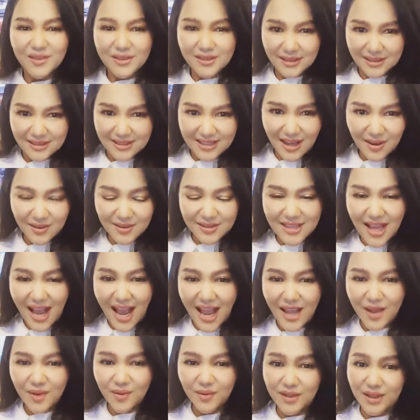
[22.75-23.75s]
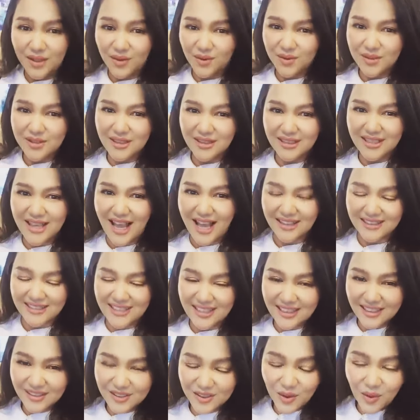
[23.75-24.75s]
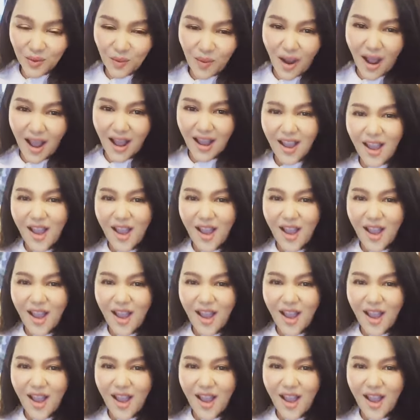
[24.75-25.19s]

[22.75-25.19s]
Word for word: รู้สึกเศร้าใจ วันนี้รู้สึกอยากทิ้งตัว